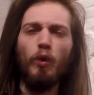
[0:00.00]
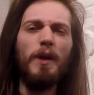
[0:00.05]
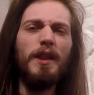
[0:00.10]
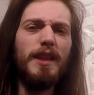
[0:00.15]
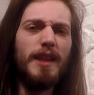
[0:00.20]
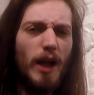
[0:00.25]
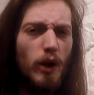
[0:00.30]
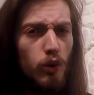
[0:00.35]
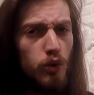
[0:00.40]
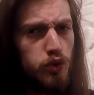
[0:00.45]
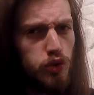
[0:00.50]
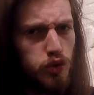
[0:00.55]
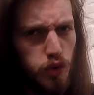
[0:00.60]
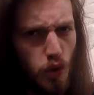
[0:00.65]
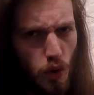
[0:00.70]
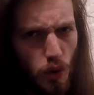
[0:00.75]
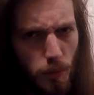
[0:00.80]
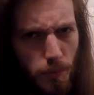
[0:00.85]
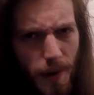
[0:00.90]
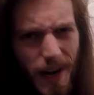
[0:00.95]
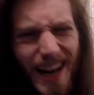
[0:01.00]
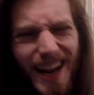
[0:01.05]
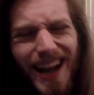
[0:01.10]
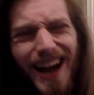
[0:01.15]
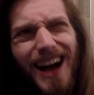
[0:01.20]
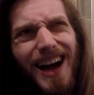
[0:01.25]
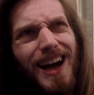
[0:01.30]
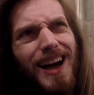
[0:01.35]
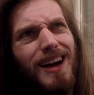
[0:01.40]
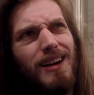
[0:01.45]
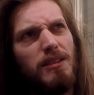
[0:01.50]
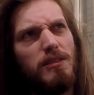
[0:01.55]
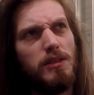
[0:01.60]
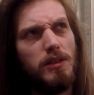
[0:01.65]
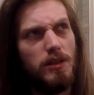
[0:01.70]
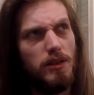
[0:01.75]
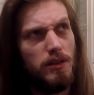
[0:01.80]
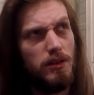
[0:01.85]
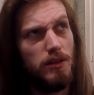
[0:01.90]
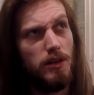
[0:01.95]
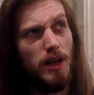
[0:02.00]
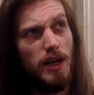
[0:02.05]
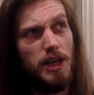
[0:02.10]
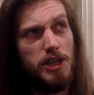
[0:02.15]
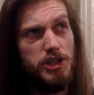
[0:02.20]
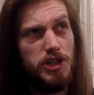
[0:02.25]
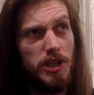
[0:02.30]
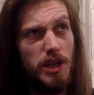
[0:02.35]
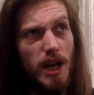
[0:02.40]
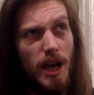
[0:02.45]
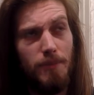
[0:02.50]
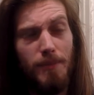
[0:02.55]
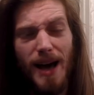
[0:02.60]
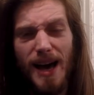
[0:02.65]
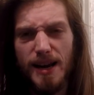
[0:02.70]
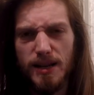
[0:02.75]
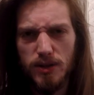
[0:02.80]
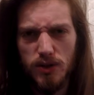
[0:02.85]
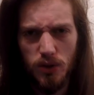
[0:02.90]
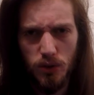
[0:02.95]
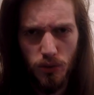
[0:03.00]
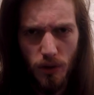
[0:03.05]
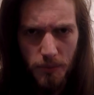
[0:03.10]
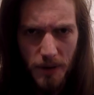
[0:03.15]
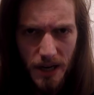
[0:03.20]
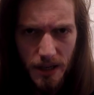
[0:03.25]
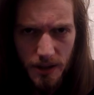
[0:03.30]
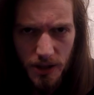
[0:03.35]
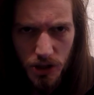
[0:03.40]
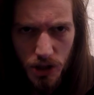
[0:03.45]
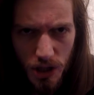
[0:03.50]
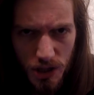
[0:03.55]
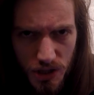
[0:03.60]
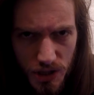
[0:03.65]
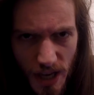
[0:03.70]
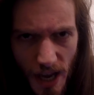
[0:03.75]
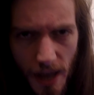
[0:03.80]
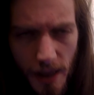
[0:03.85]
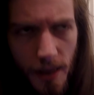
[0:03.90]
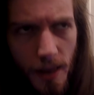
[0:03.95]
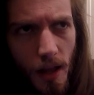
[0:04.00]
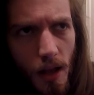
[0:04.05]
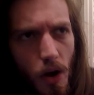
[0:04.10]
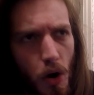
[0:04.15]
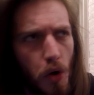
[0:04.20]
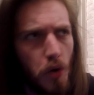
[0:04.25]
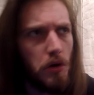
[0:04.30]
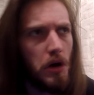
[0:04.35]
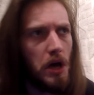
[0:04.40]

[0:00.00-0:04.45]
Quindi da ottobre a eh, all'incirca marzo 2017 ho